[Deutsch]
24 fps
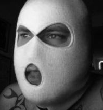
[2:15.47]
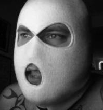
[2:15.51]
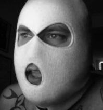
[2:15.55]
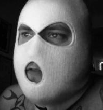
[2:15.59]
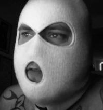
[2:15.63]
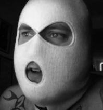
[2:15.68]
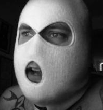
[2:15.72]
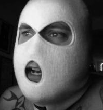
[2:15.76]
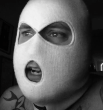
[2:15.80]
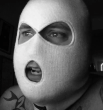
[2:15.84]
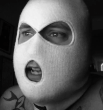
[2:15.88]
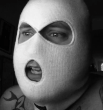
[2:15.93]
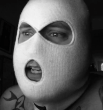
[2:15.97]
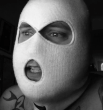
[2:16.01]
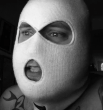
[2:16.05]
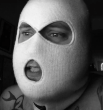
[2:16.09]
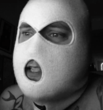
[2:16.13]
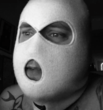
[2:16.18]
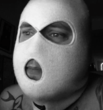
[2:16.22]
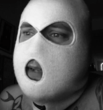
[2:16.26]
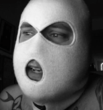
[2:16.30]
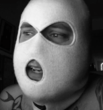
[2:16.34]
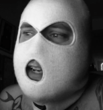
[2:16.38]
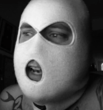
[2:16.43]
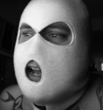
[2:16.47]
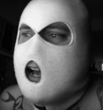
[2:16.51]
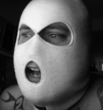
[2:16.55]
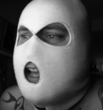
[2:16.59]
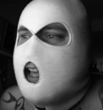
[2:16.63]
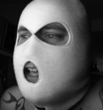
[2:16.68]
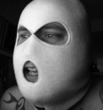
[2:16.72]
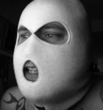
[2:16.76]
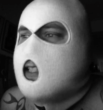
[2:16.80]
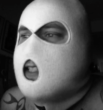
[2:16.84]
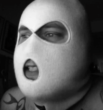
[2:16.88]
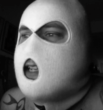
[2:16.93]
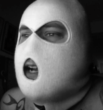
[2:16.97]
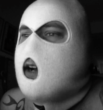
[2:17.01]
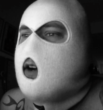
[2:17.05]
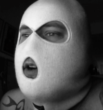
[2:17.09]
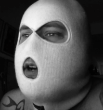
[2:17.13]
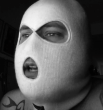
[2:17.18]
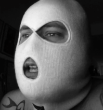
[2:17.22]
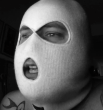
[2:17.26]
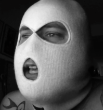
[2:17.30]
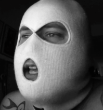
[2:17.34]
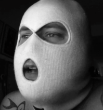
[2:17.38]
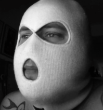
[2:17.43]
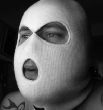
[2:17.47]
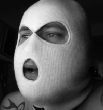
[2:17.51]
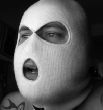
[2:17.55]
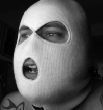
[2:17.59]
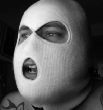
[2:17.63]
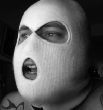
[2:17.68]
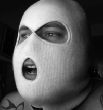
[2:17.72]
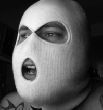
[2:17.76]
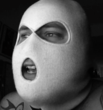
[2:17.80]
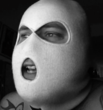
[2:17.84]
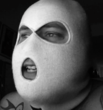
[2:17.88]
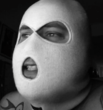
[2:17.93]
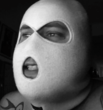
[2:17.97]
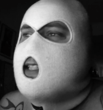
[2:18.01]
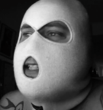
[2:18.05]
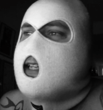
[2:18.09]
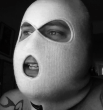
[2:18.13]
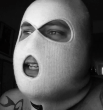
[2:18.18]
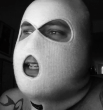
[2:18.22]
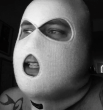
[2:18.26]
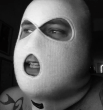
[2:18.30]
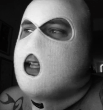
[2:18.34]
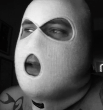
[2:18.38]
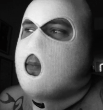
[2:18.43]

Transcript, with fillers: Und weiter geht es dann mit Likes. Auch hier bei Likes liegt